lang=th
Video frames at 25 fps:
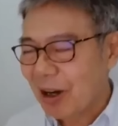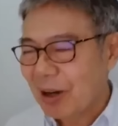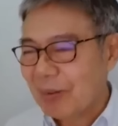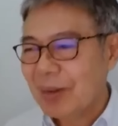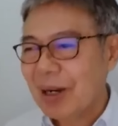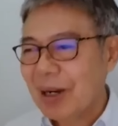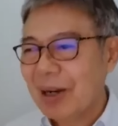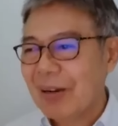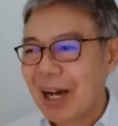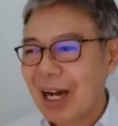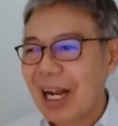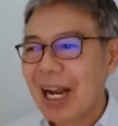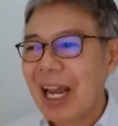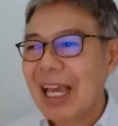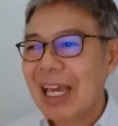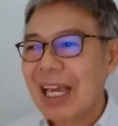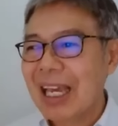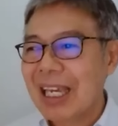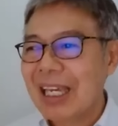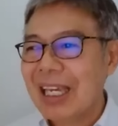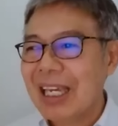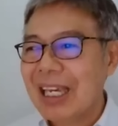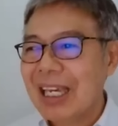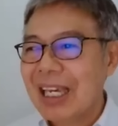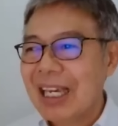สองมากกว่าใกล้
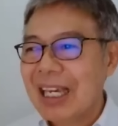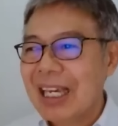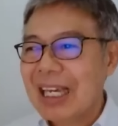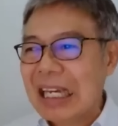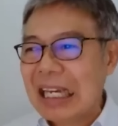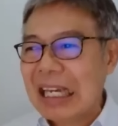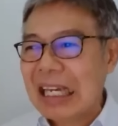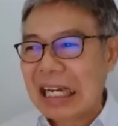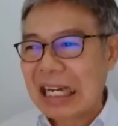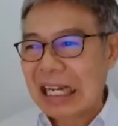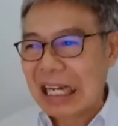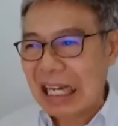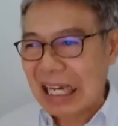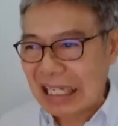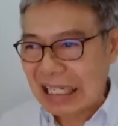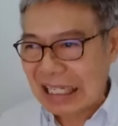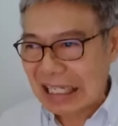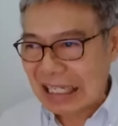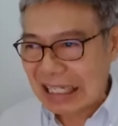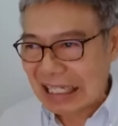ใกล้